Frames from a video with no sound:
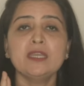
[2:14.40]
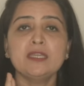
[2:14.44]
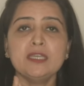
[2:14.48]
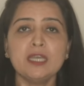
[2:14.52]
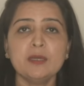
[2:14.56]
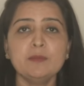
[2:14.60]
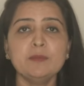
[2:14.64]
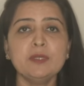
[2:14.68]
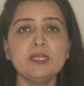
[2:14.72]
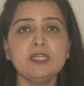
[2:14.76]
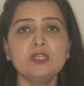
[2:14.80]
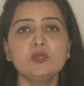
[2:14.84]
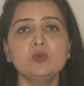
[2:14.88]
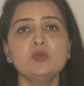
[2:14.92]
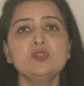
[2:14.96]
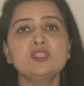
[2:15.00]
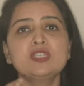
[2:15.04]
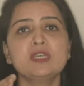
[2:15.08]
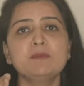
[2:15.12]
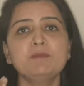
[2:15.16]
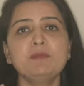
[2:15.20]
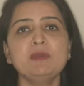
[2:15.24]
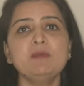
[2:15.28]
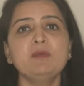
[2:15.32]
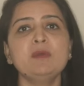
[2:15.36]
नंबर टू
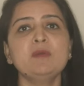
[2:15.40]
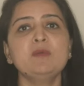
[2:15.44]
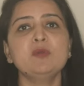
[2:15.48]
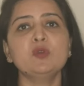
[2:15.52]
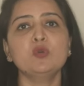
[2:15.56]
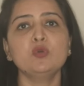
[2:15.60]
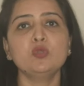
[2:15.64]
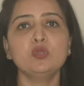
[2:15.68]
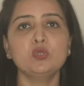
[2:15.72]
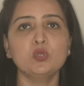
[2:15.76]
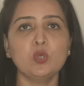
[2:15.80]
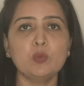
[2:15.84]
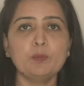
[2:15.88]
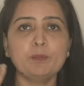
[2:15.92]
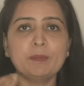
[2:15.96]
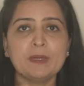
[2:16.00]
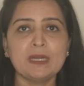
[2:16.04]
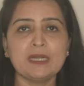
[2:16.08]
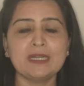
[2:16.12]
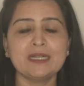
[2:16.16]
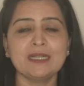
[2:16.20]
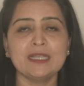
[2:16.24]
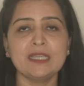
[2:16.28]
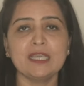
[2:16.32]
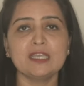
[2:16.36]
जब भी बेबी को धूप
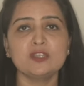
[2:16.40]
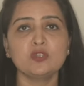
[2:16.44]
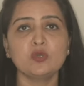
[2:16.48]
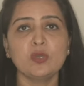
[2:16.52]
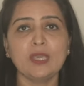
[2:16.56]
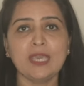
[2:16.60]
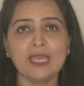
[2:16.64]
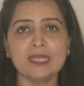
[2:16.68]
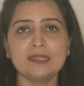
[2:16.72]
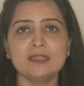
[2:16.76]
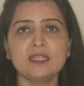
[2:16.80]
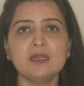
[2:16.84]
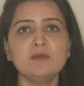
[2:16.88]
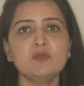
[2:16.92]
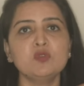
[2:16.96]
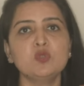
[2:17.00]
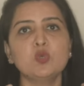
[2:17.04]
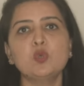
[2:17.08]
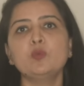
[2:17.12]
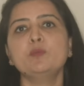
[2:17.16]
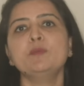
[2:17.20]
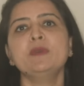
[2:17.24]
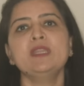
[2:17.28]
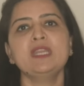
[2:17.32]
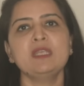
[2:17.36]
पड़ रही है तो एकदम
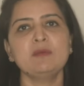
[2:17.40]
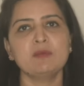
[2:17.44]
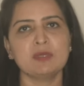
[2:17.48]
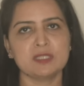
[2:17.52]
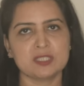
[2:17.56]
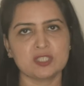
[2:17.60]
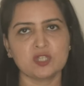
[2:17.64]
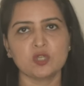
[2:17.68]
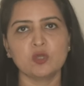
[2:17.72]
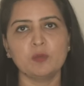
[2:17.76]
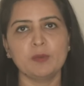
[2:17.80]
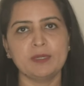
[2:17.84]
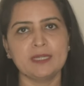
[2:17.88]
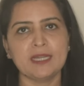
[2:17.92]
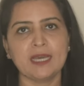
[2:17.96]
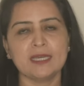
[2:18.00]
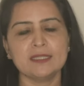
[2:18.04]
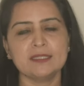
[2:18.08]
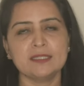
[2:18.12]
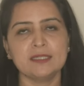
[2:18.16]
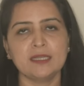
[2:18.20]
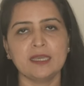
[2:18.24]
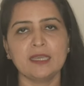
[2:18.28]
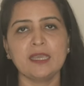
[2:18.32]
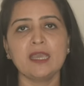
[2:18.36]
धूप में नहीं बच्चे को बैठा
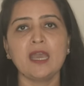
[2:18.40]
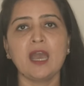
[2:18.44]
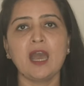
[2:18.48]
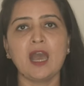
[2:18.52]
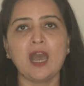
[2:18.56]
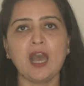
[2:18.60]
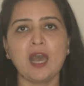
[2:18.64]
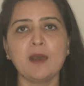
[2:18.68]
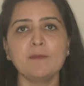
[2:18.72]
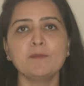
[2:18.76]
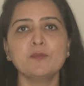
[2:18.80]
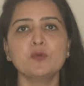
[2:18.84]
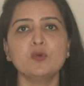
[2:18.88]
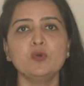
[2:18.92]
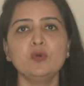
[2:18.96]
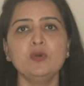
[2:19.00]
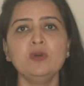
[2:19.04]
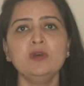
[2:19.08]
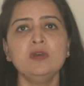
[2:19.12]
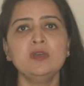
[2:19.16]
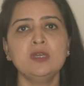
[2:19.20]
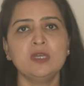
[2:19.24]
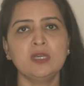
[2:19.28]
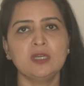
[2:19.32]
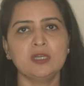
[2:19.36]
देना है आपको
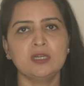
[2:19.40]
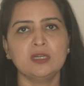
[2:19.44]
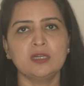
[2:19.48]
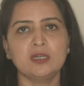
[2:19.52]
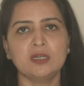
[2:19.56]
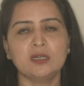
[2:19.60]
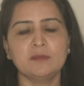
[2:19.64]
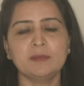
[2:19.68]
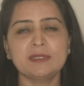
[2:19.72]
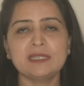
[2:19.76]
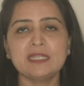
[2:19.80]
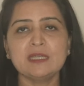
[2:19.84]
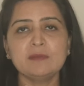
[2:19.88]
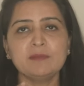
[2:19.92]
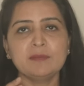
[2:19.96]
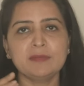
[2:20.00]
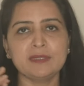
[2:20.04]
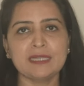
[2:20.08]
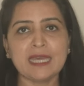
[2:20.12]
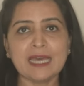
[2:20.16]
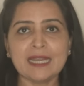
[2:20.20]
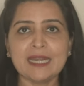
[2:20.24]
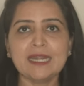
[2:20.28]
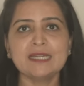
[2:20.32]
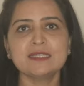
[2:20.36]
आ, मतलब
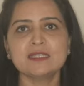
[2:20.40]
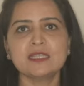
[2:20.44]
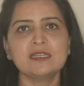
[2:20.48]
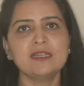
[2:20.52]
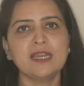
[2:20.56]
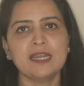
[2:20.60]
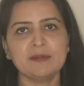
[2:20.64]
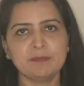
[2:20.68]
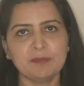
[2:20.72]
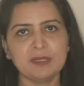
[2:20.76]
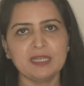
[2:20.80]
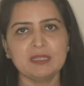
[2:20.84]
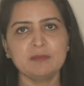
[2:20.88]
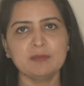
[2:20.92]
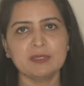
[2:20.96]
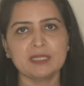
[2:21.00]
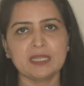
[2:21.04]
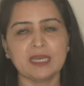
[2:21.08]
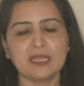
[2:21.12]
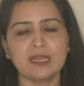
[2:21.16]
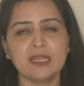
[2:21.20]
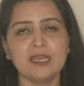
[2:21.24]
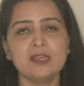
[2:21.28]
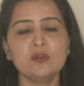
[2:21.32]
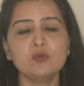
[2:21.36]
डायरेक्ट सनलाइट में नहीं
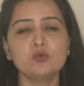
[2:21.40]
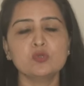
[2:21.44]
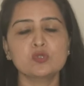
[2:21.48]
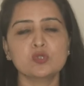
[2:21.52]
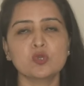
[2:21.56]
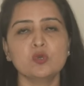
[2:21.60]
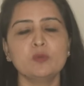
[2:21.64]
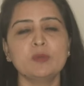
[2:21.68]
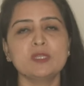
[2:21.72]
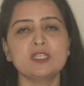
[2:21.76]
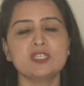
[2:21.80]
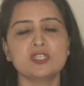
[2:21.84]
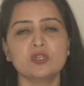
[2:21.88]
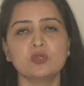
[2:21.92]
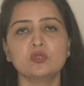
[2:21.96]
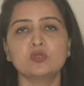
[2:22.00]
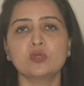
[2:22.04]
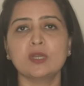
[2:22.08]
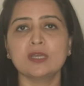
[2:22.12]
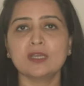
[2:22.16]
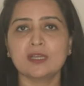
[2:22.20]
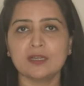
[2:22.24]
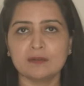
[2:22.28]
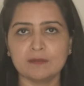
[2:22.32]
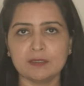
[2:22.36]
बैठाना है उसको बच्चे को
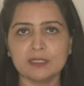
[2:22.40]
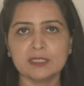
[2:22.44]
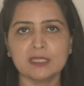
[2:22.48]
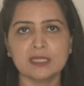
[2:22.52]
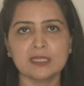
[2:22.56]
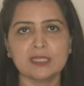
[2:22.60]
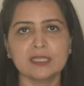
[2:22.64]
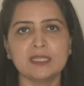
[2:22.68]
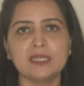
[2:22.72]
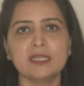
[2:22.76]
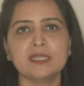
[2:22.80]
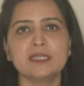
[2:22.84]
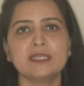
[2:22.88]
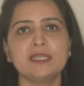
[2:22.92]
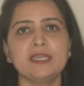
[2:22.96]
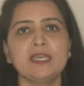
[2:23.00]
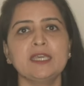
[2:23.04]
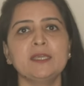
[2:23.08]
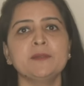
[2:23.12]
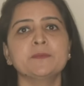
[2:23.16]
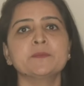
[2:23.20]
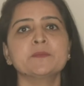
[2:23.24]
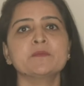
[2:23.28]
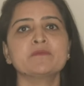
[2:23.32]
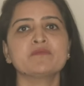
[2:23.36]
थोड़ा कवर करके
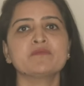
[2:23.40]
रखिए